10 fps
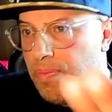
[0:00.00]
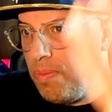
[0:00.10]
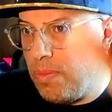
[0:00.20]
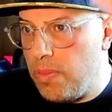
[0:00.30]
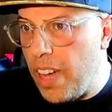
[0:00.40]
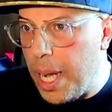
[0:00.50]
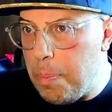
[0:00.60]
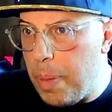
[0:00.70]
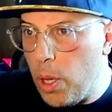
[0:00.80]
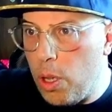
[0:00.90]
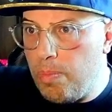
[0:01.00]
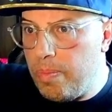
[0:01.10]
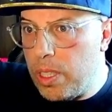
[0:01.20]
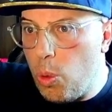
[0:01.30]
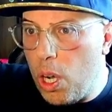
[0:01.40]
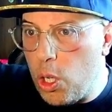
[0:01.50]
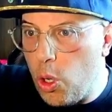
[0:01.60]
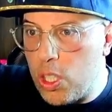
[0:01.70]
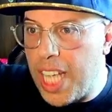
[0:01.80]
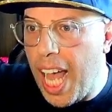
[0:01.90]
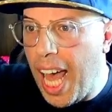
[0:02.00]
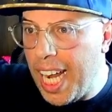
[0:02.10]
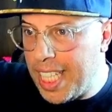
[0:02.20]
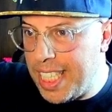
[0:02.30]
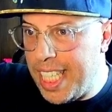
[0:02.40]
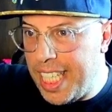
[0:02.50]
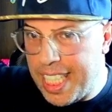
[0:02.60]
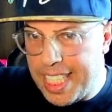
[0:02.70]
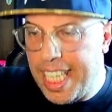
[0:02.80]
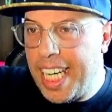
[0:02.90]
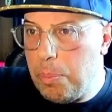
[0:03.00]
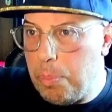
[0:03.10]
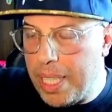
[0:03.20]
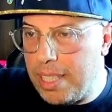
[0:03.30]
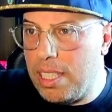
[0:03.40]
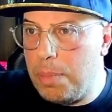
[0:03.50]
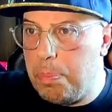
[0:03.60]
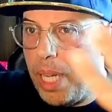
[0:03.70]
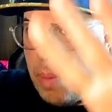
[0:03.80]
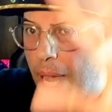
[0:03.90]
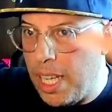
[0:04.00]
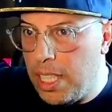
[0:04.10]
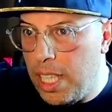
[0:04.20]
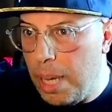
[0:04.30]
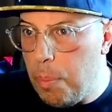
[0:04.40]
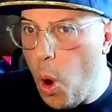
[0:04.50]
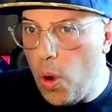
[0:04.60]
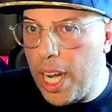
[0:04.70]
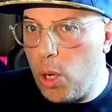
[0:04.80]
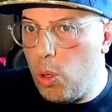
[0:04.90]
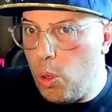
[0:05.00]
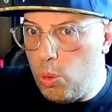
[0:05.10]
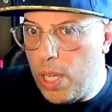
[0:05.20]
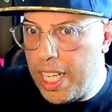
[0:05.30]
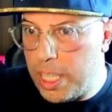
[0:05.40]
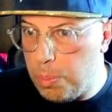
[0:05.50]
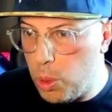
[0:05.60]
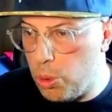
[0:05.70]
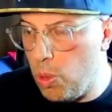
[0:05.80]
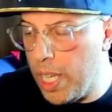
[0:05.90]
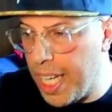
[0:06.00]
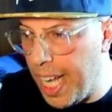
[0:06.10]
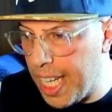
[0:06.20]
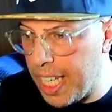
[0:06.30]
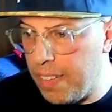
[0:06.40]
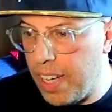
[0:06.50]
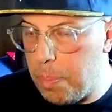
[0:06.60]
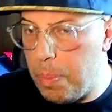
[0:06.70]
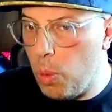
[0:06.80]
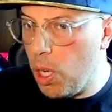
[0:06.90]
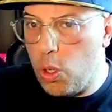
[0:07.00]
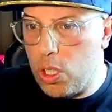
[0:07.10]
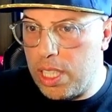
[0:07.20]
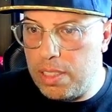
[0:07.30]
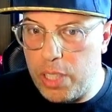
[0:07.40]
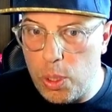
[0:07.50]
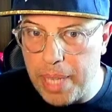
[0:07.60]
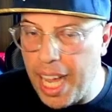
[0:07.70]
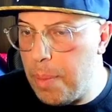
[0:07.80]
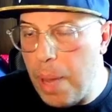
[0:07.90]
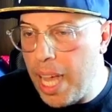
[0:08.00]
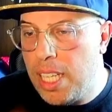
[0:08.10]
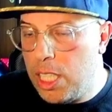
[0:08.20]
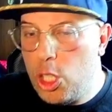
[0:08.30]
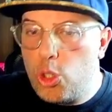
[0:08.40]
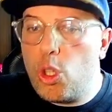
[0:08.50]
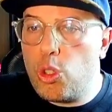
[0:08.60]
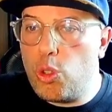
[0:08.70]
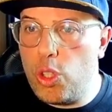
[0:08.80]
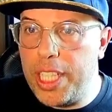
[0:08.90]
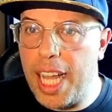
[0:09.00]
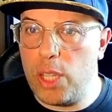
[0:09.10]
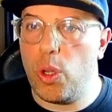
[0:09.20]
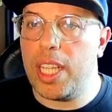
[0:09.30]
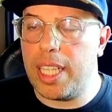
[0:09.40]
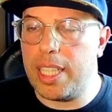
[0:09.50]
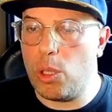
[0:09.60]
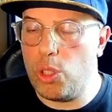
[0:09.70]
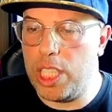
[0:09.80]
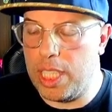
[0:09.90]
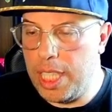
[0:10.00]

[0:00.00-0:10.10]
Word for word: farebbe qualcosa alla Senna. Senna è imbattibile, ma Monaco con una Red Bull sull'Eclerc farebbe qualcosa di fenomenale. Ma sto sognando, è andata così.